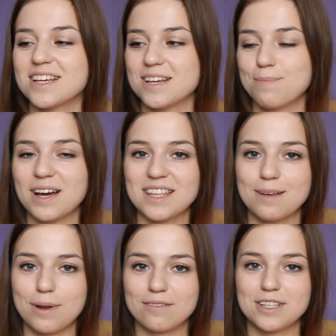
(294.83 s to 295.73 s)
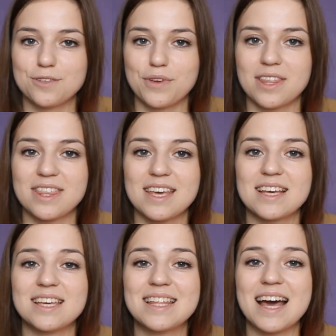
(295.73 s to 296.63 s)
E, pachnie naprawdę
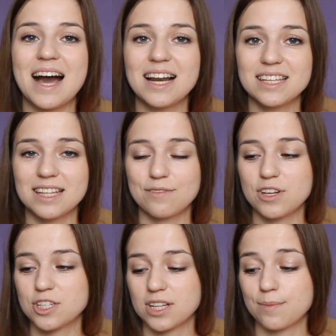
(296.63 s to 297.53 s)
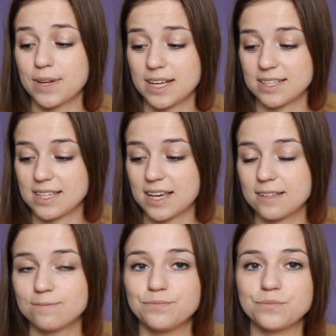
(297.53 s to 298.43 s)
świetnie, idealnie nawilża nam ręce.
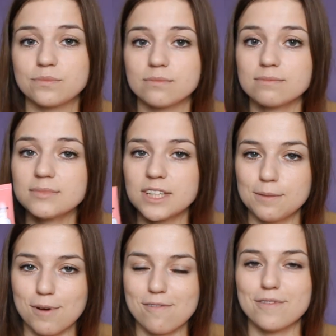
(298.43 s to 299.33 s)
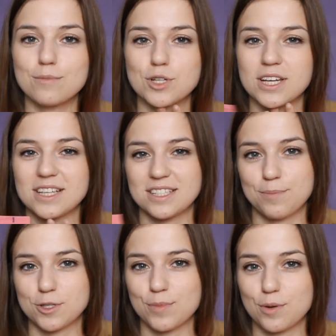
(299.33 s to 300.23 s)
Powiem Wam, że jak ja się
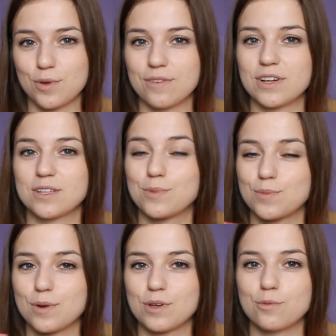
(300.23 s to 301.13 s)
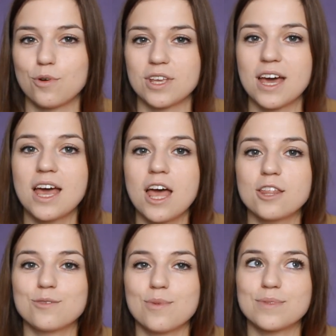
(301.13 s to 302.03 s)
posmaruję, właśnie posmaruję dłonie,
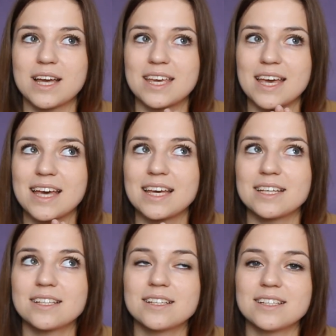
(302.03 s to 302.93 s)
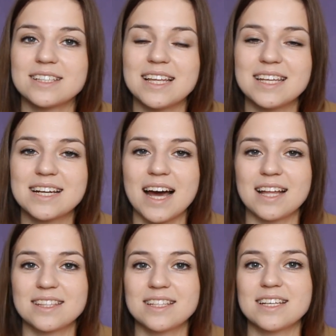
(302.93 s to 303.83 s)
to mam takie
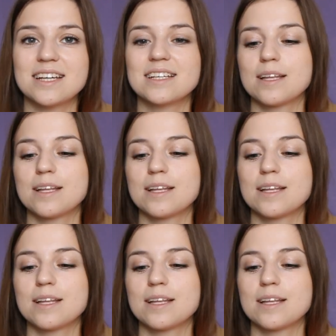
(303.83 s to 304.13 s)
delikatne,